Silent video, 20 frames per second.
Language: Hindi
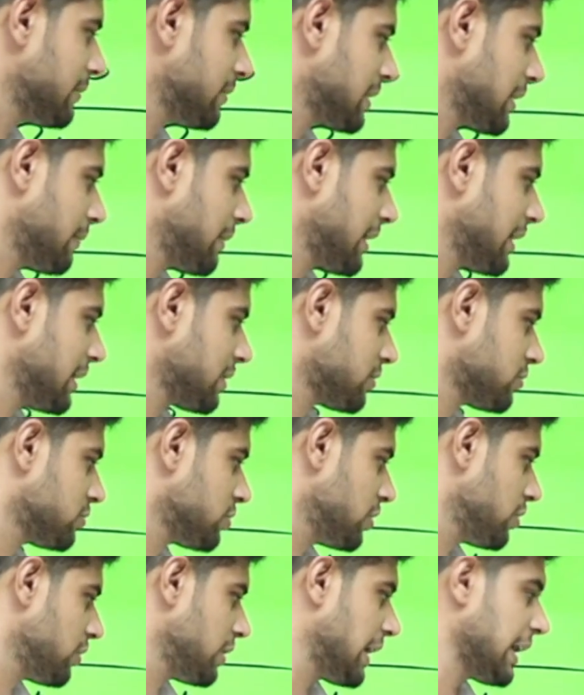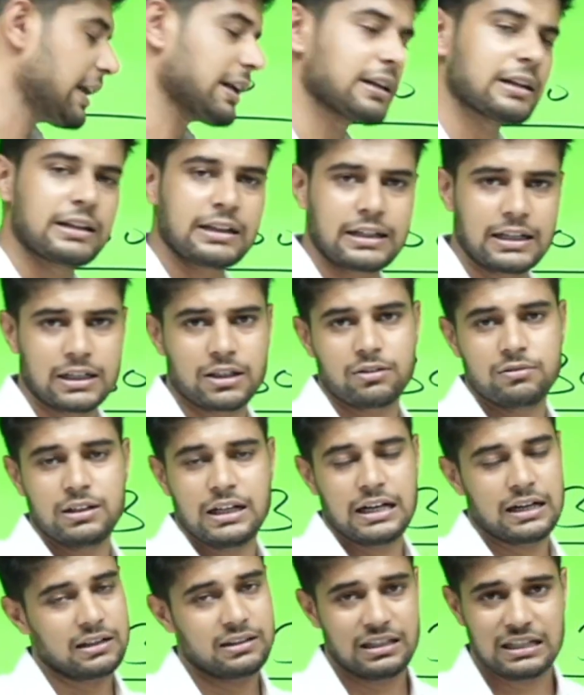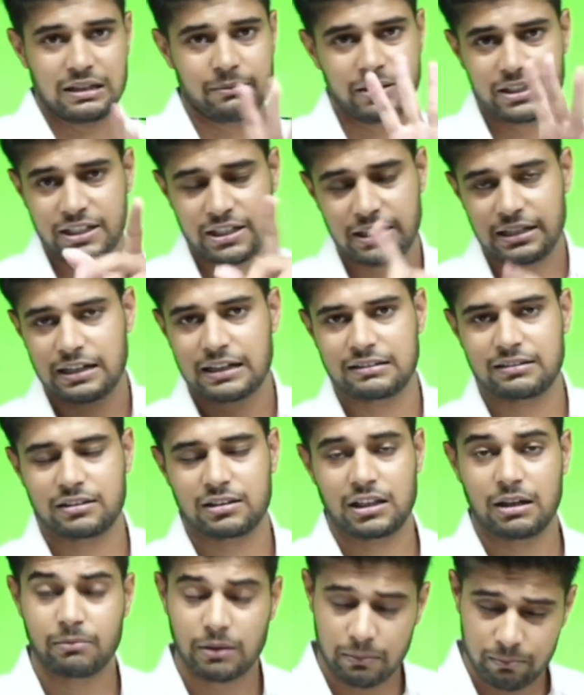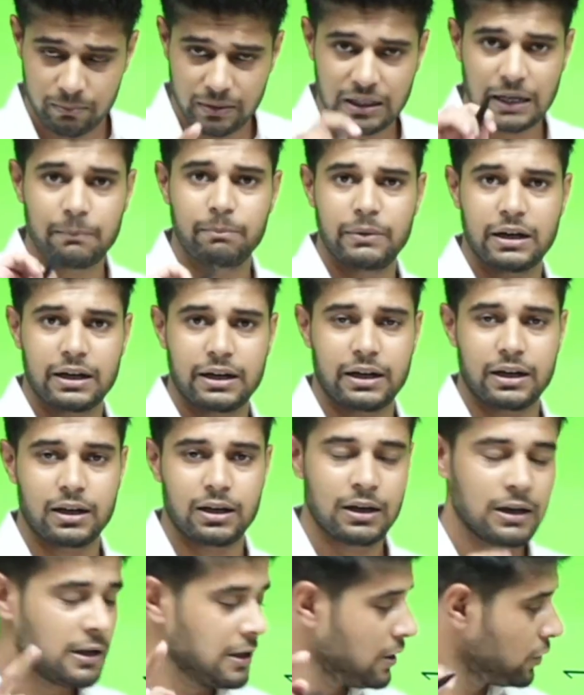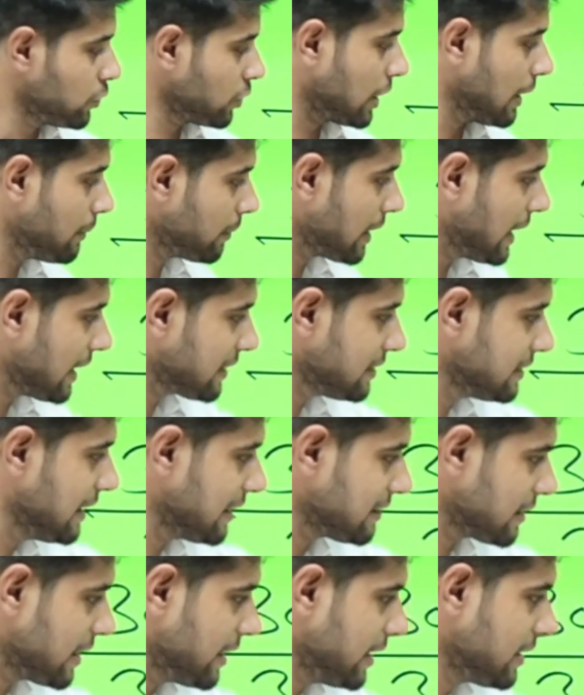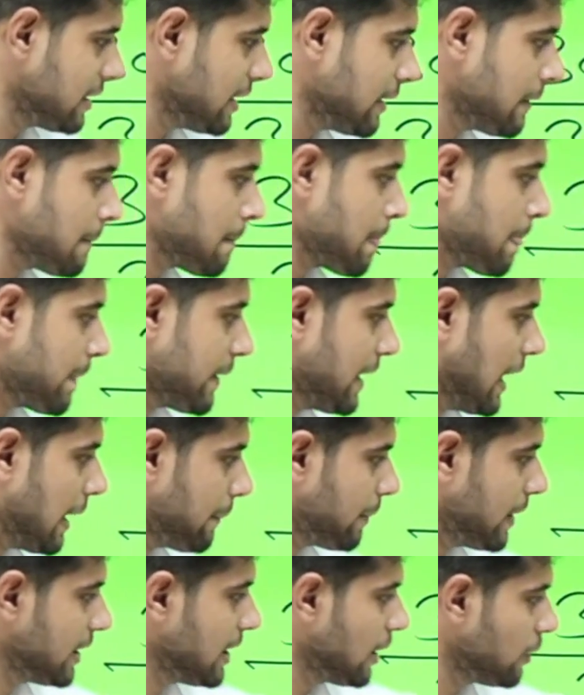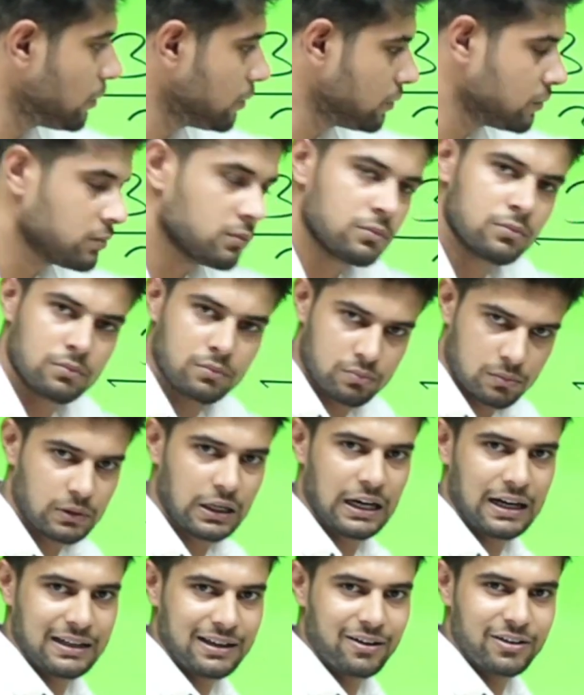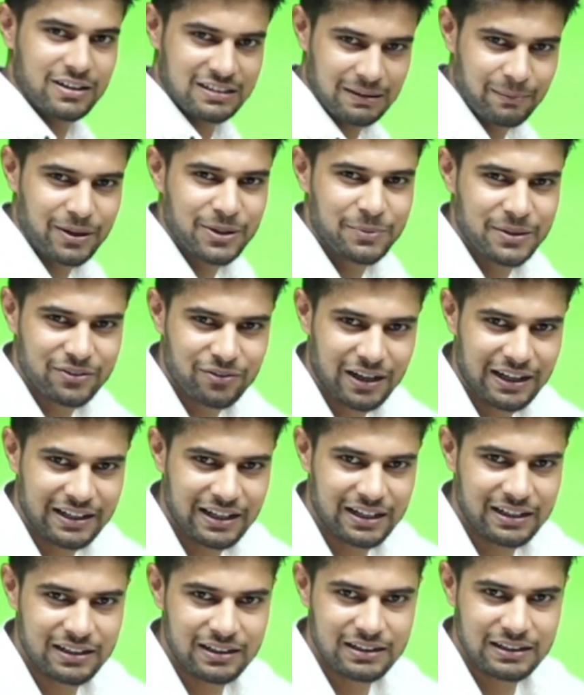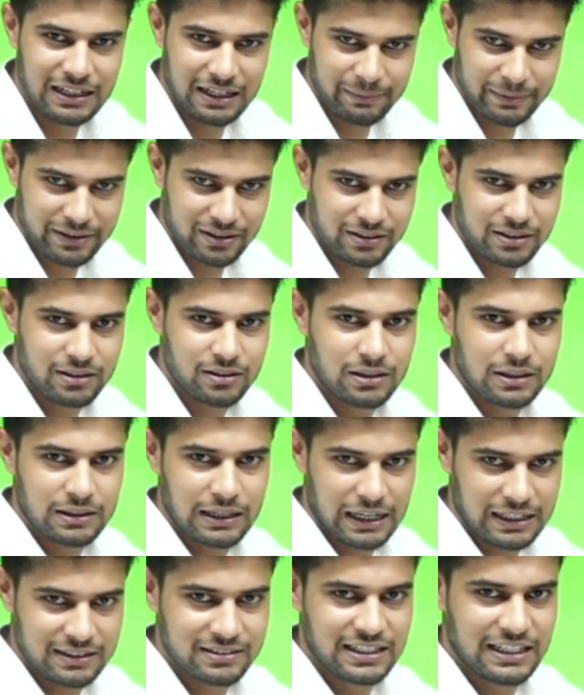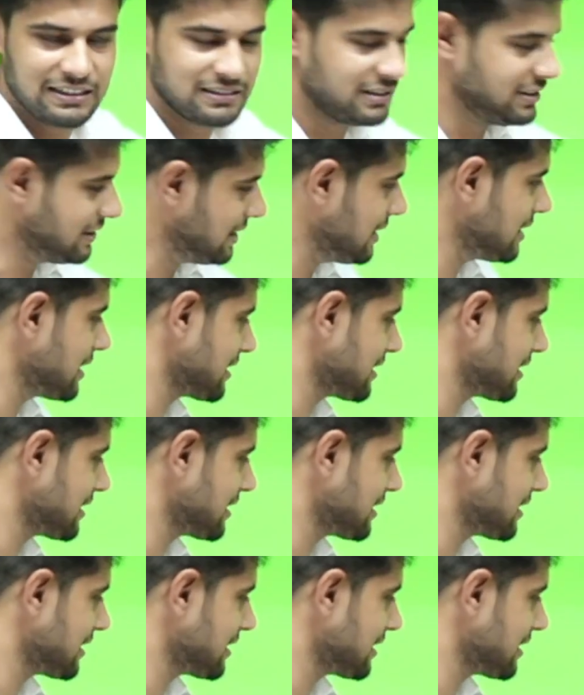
तो हमारे यहाँ छोरी हो जाएंगे ना क्या क्या हो जाएगा तेरह महीने नहीं लगा सकते हम हम में कम में करेंगे तो कम का एक सीधा सा गणित है यहाँ पे जाओ कहाँ जाओ ये समझ में तो आ रही है नहीं यहाँ पे राकेट साइंस नहीं चल रहा